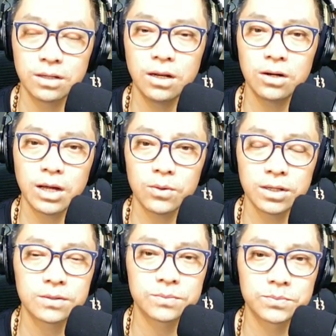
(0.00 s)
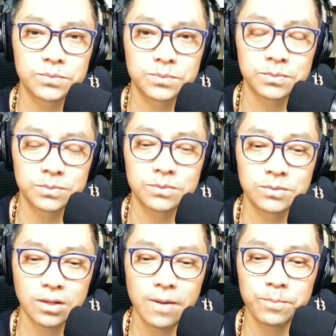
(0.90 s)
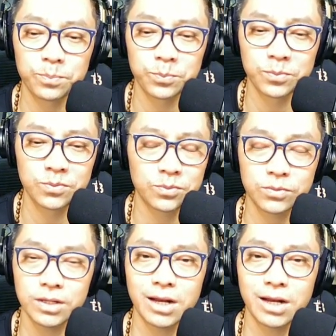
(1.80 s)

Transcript: lớn lao hơn okay chỉ